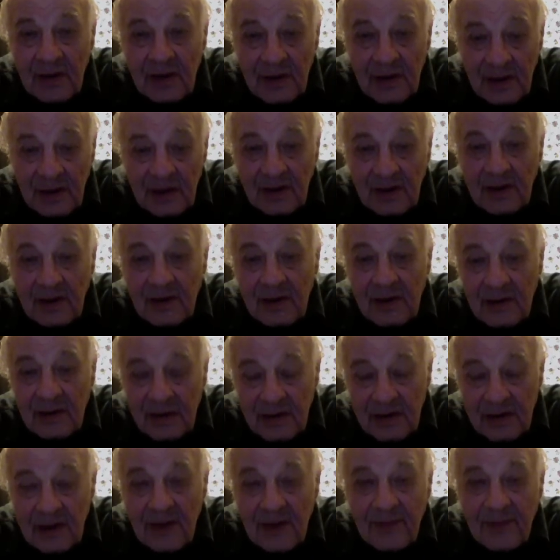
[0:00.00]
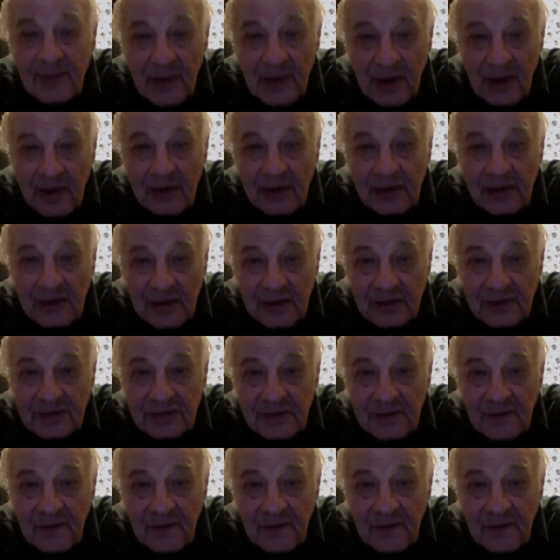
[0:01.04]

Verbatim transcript: и не прилетел.